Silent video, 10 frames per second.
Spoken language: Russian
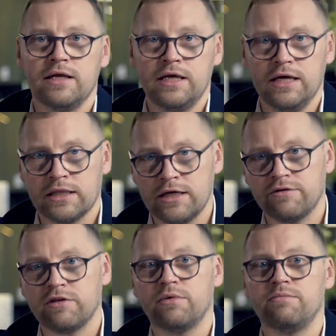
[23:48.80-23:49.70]
и это
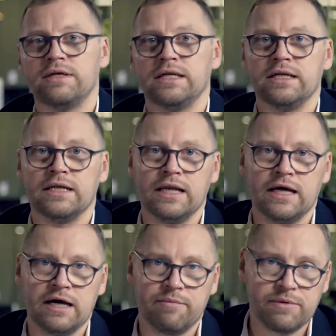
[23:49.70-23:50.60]
автомобиль
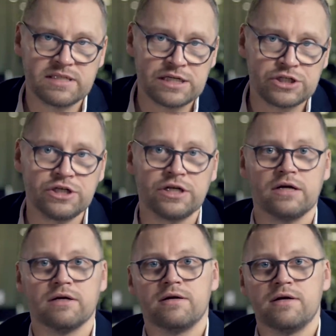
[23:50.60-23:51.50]
для пассажира.